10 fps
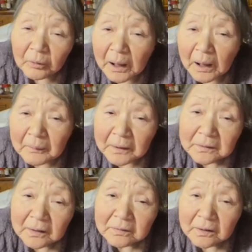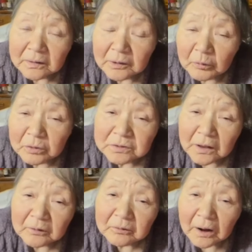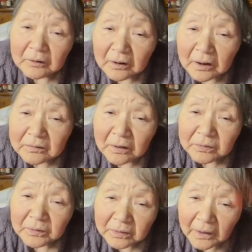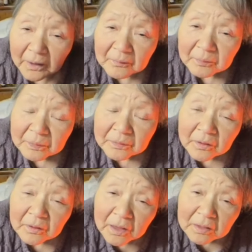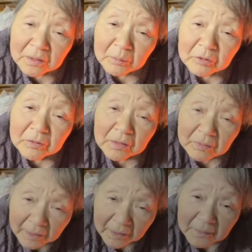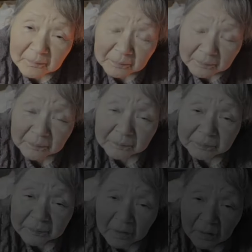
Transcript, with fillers: こうかばえないんだよね。腰がぐらぐらになってね。変なもんなんね。うん